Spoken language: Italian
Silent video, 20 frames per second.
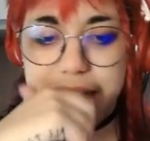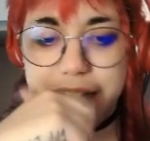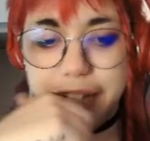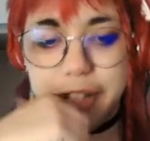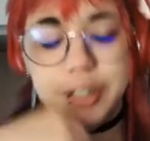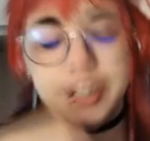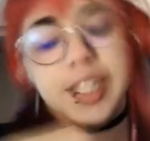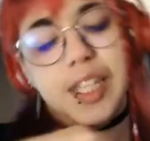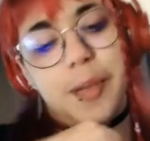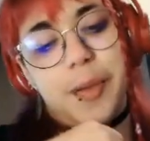
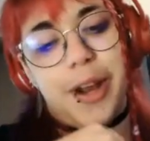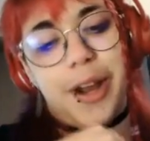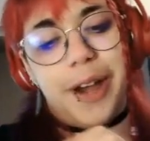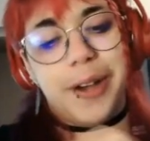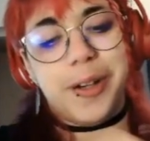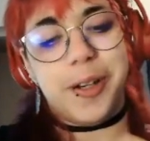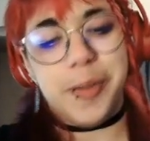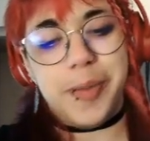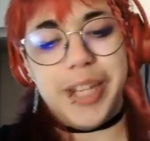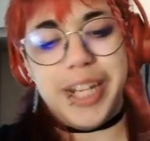Non si
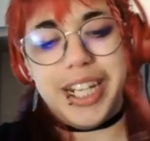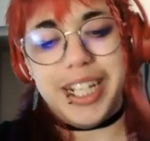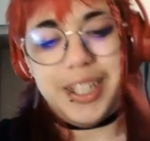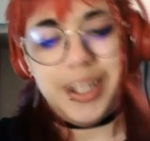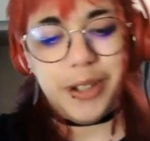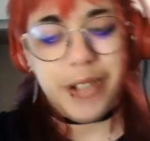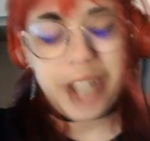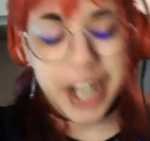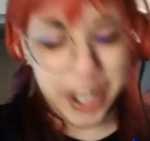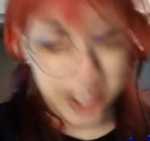preoccupi,
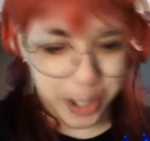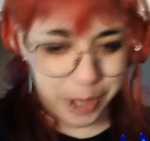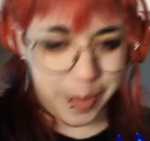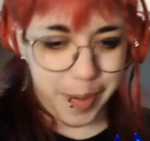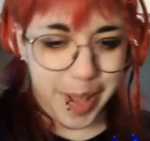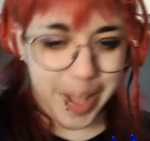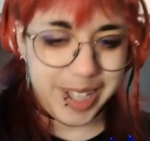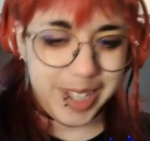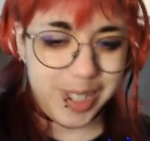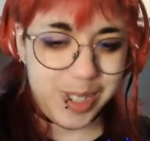rettore, ci
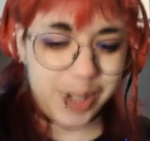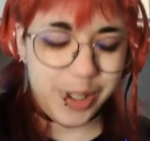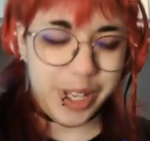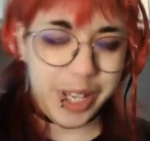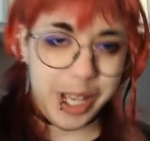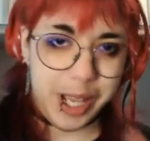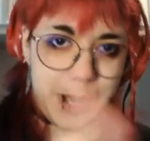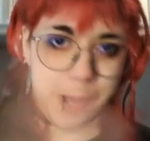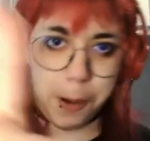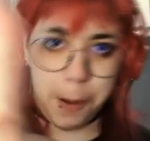penso
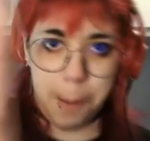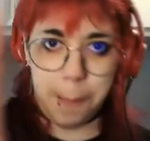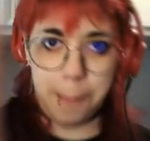io.